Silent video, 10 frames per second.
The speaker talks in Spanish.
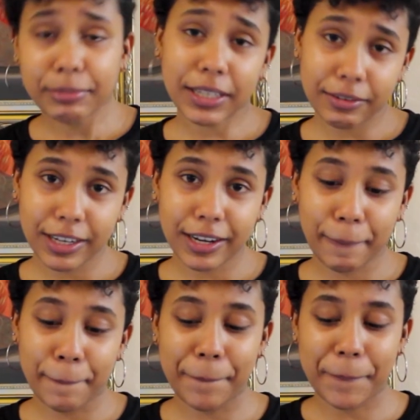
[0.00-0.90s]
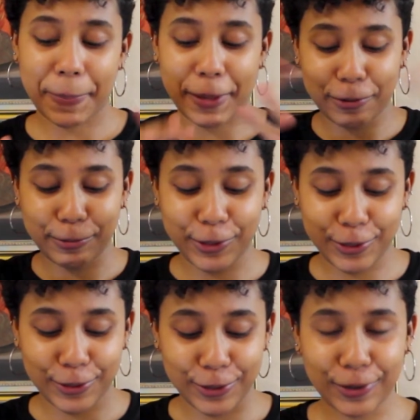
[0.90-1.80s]
Vamos a ver cómo
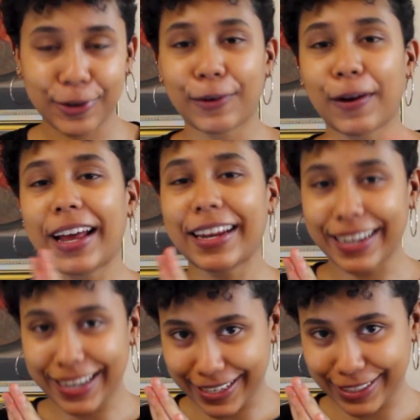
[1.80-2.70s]
yo logro arreglar